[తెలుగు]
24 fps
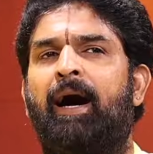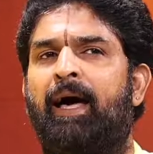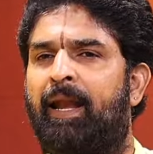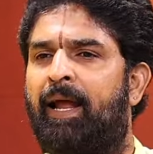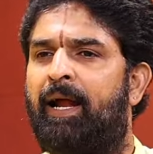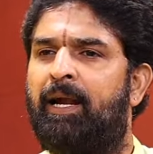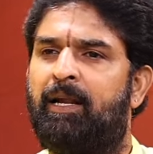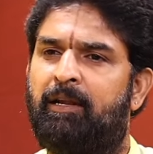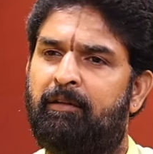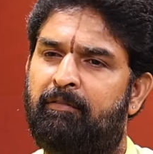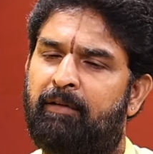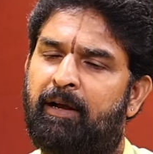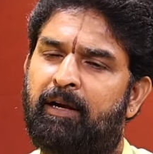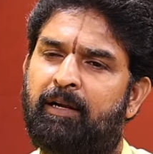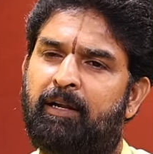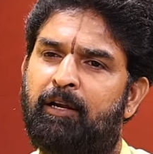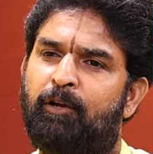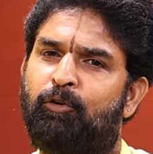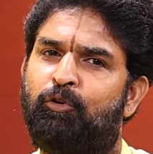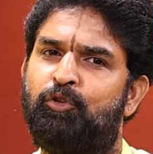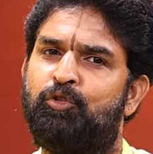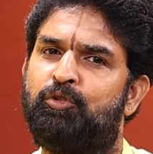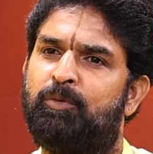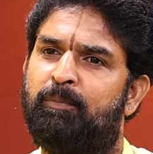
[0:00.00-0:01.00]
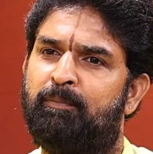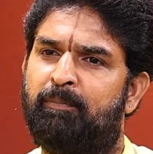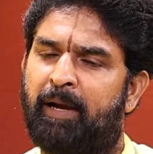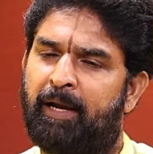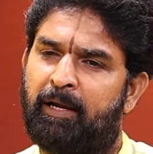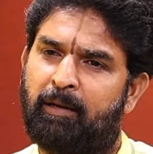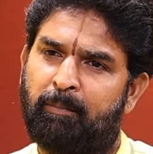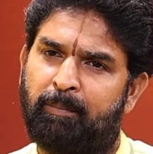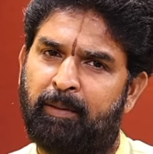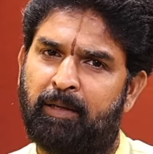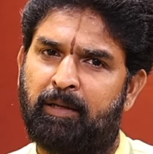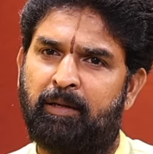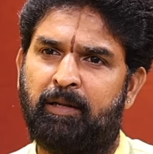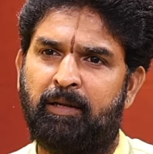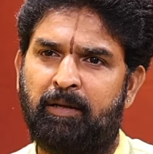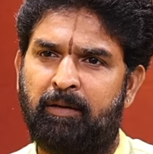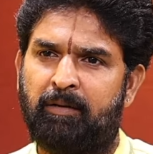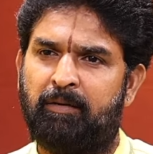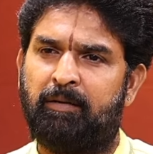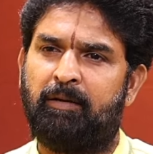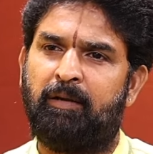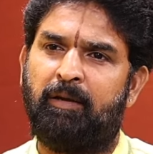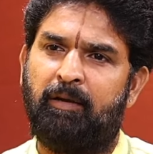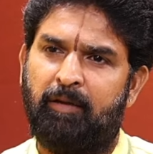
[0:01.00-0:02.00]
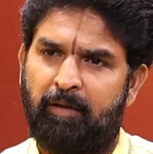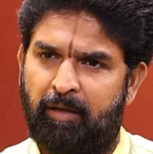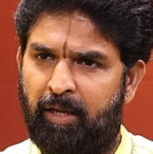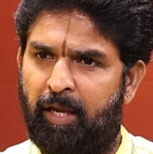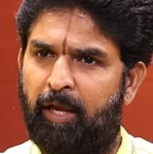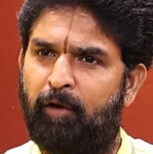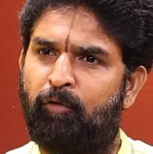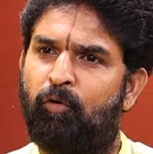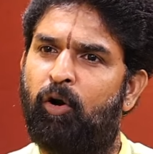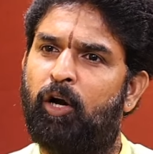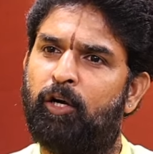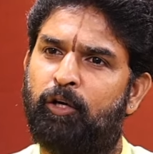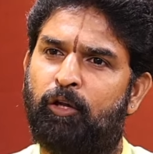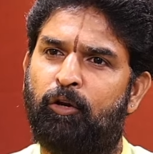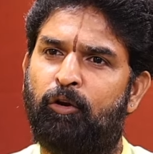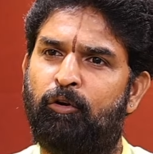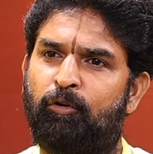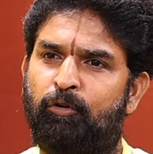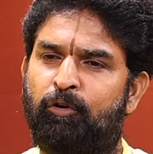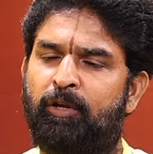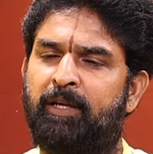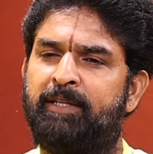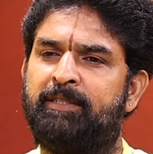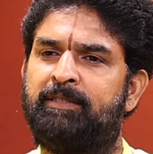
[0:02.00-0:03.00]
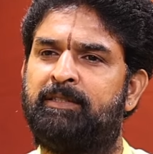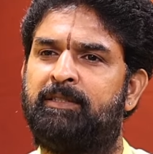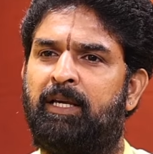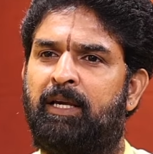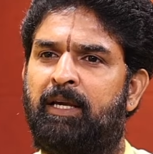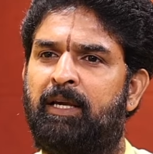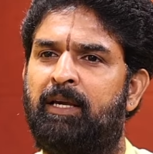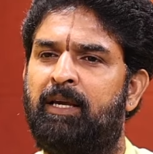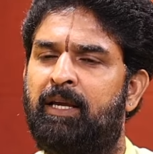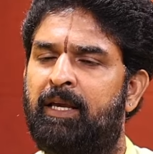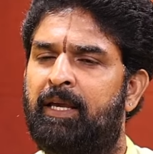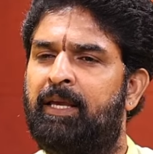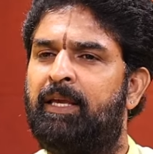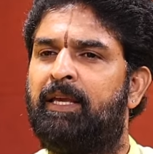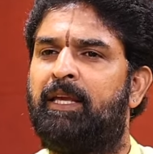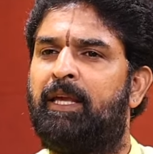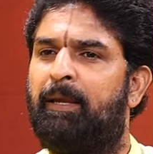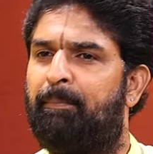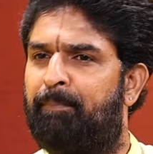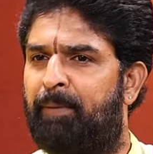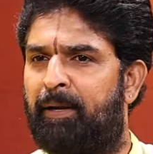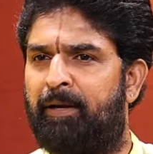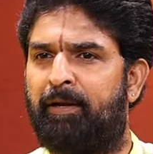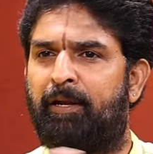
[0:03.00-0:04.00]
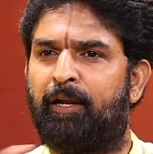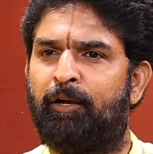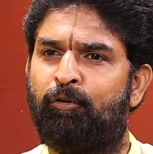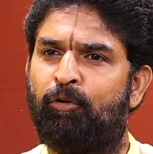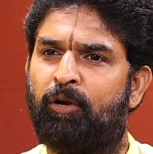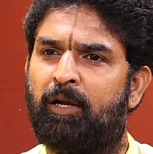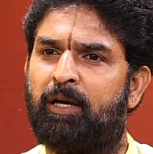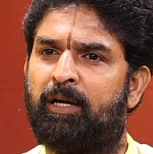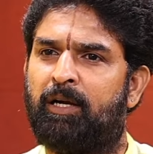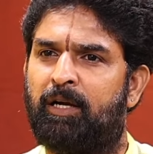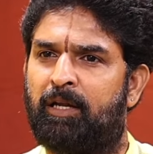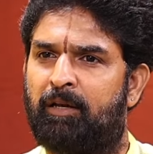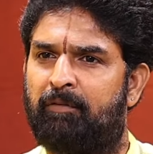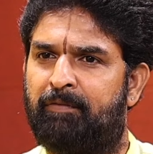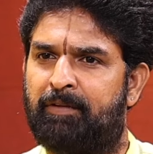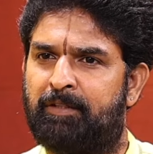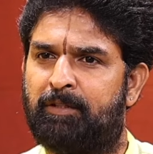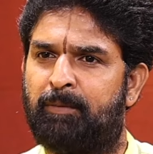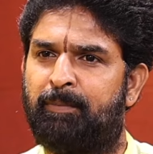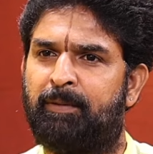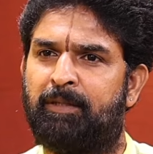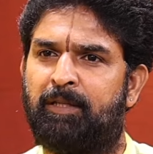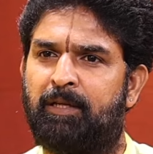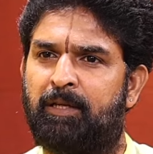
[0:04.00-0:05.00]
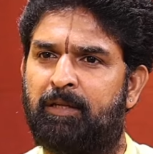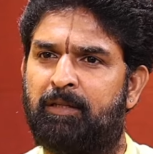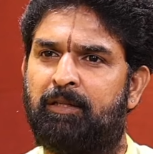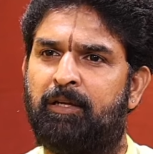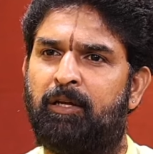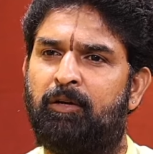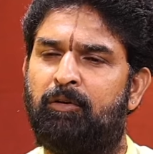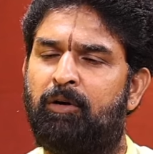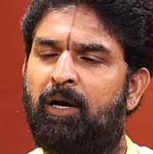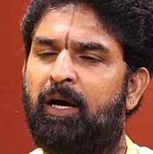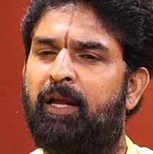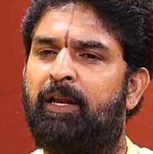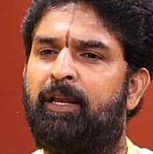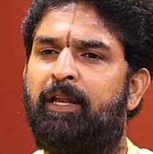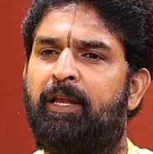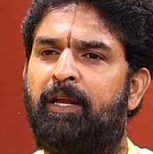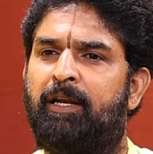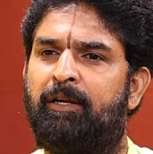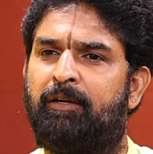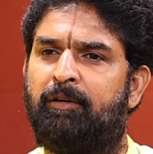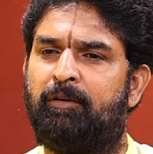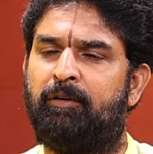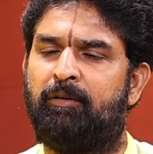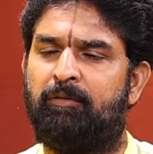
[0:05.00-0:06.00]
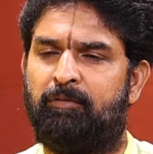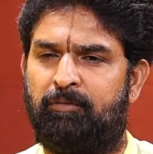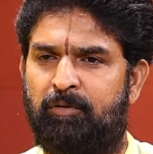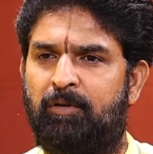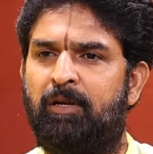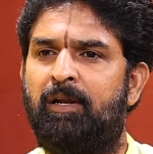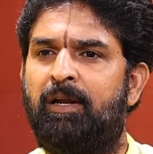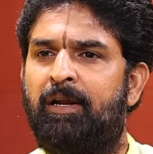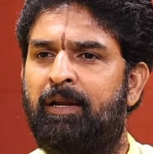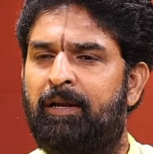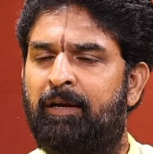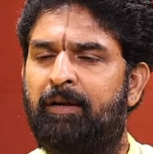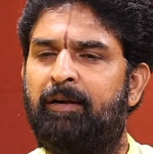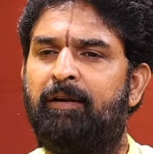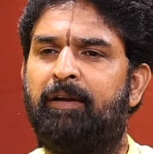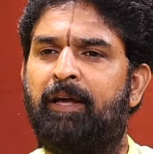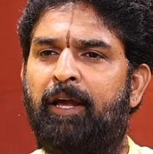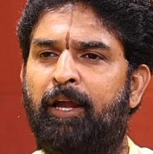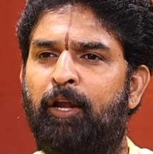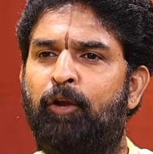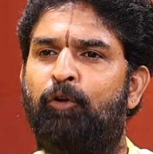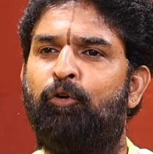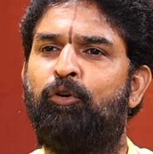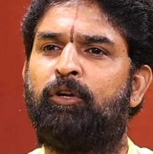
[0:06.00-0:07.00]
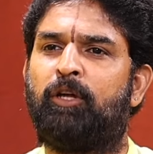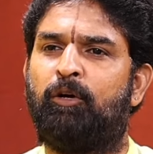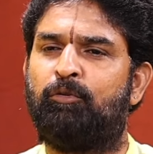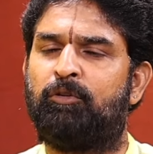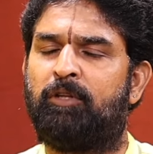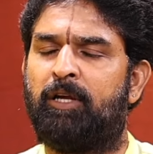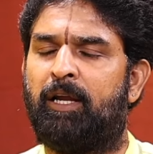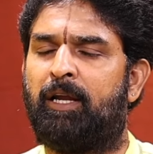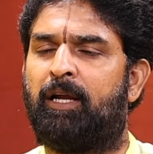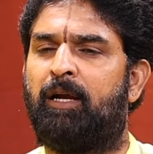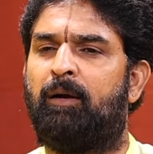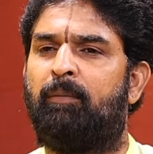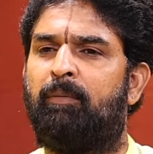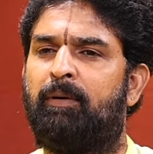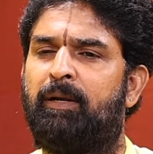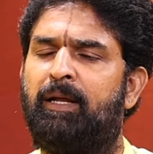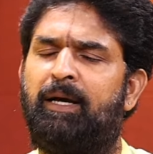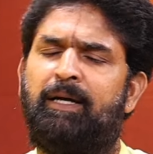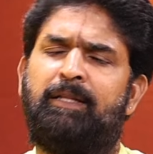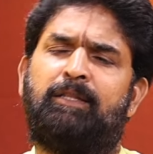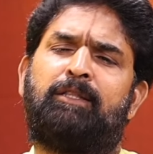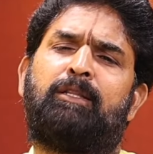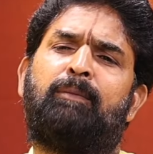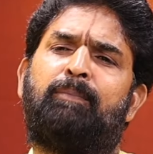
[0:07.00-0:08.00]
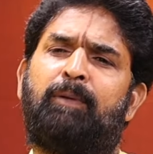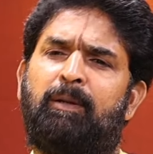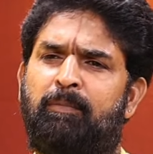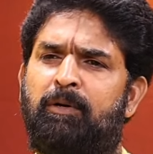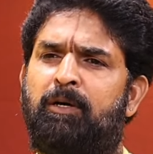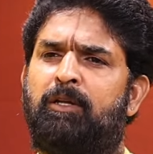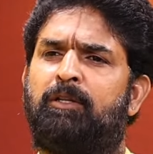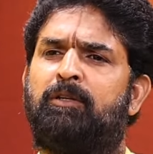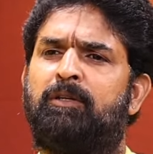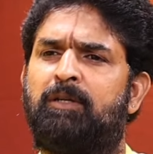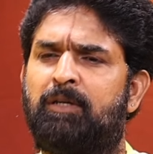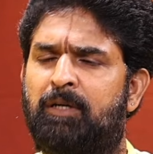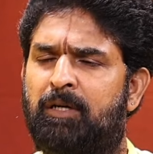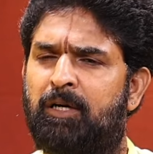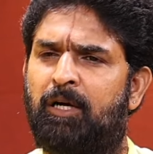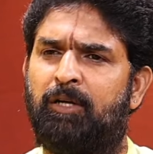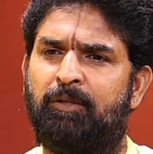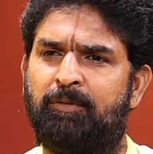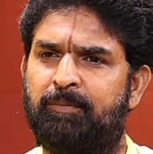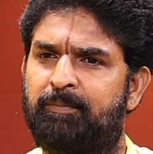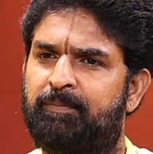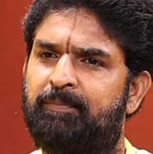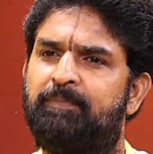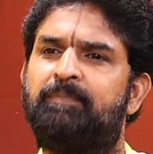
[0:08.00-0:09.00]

అలాంటి వాటిని కొంచెం బయట పెట్టి ఏ వాటర్లోనే వేస్తే ఈ పన్నెండు రకాల విష పదార్థాలు ఆ నీటిలో డైల్యూట్ అవుతాయి కాబట్టి అంత ప్రమాదం కాదు